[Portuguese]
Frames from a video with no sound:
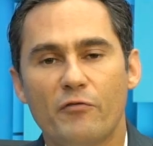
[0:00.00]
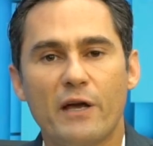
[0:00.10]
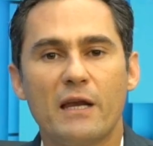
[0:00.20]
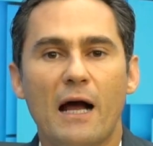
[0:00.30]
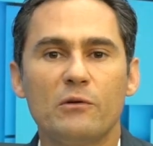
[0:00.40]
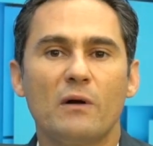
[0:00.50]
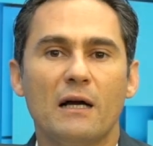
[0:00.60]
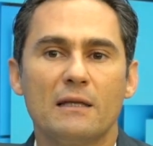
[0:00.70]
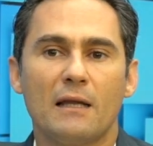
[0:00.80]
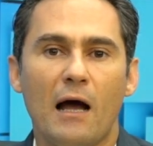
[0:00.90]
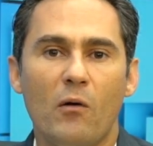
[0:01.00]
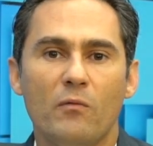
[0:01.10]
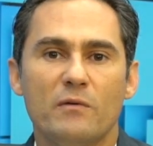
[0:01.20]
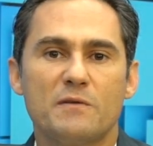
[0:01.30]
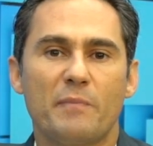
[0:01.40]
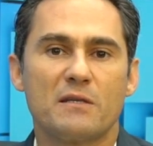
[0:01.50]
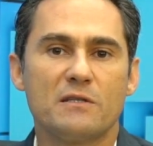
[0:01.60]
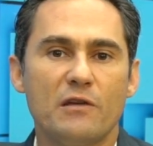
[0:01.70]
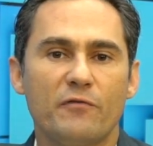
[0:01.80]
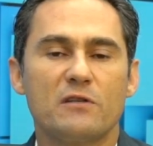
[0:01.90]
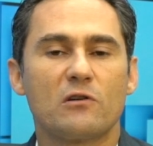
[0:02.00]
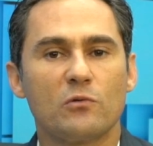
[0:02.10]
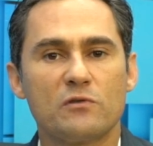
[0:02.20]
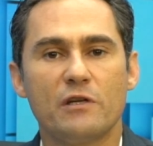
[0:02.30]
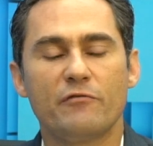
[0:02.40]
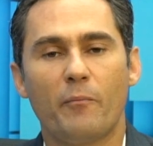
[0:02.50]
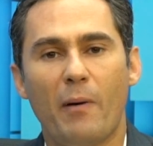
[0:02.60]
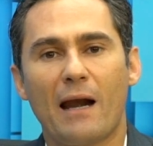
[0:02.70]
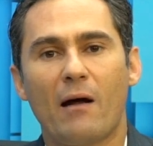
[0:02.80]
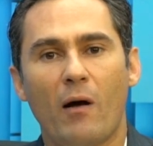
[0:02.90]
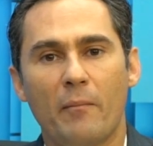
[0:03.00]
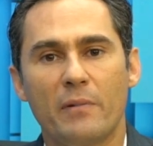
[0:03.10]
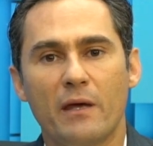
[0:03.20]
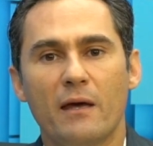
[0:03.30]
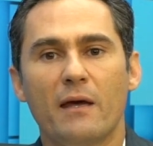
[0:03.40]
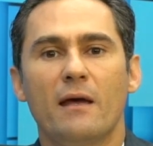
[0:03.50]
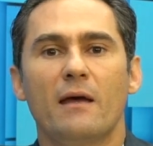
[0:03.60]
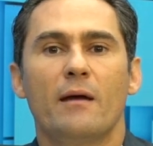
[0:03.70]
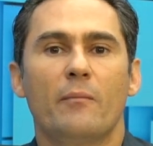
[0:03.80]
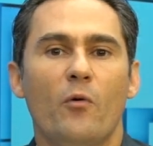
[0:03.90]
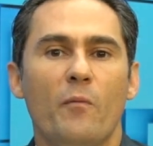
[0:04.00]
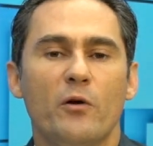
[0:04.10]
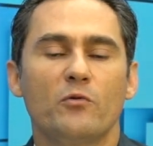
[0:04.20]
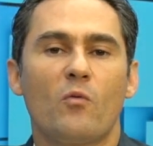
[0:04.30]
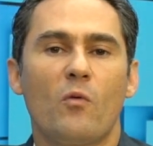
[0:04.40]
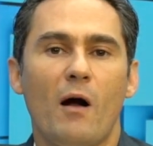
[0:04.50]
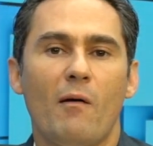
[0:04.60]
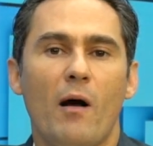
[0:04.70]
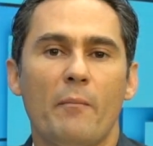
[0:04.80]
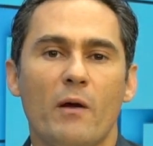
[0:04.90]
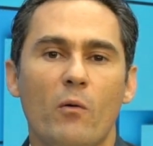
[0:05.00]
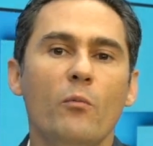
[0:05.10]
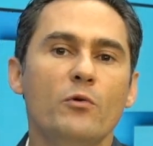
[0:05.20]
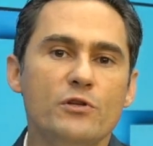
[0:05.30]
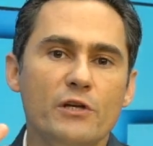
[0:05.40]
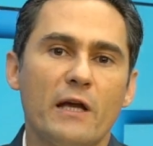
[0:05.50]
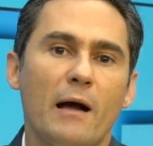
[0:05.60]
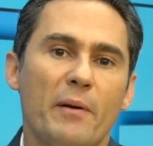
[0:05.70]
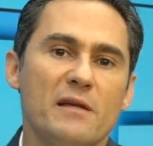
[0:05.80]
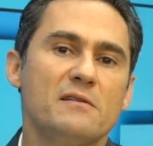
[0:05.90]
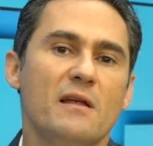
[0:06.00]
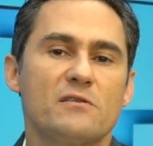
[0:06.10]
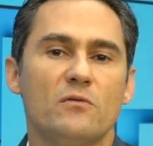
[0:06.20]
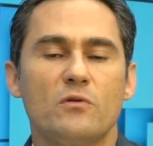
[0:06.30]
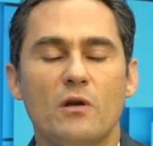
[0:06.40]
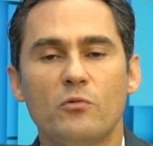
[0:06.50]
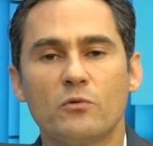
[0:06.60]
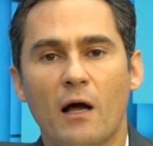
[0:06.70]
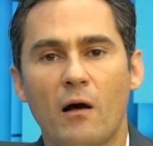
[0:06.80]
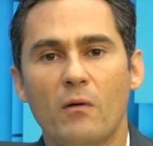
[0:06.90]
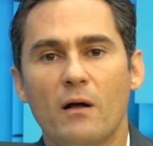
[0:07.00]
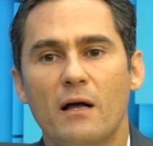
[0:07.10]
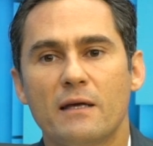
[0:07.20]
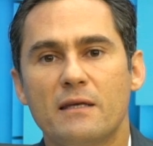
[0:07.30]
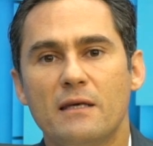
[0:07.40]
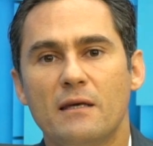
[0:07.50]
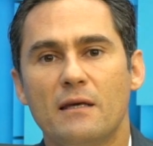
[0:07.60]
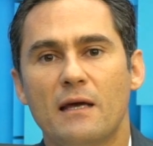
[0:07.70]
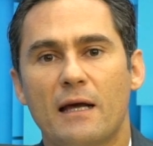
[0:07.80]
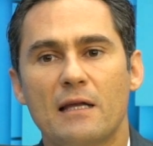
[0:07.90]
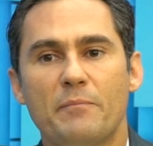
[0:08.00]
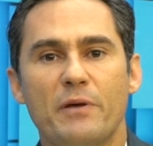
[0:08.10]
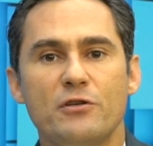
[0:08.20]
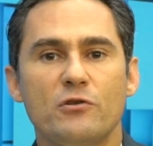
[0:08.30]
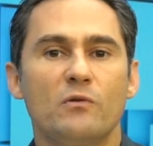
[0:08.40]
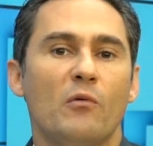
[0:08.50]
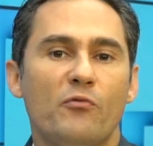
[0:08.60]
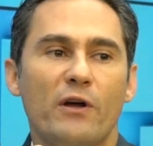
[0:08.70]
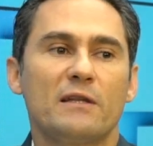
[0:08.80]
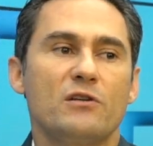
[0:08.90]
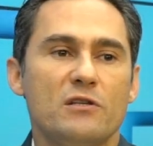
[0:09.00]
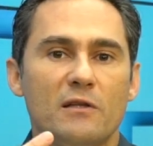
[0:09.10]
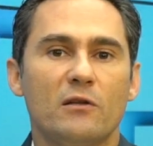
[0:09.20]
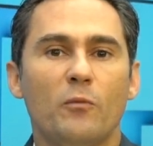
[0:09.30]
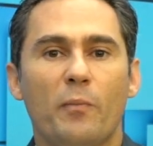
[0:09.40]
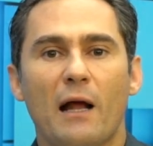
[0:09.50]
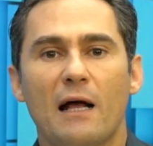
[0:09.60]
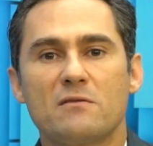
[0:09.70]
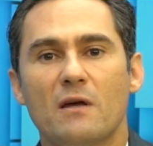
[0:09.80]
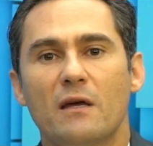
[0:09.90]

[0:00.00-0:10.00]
foi criado um canal específico, exclusivo para a OAB, por meio do qual a OAB comunica à presidência do tribunal que aquele pedido não foi atendido dentro do prazo